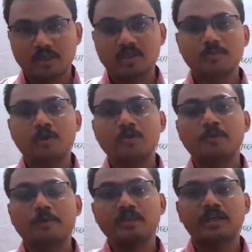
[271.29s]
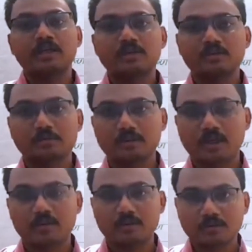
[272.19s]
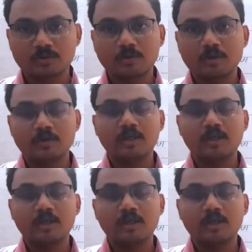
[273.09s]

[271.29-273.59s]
और जब वायु ऊपर जाएगी तो फिर यहाँ पर दूसरी वायु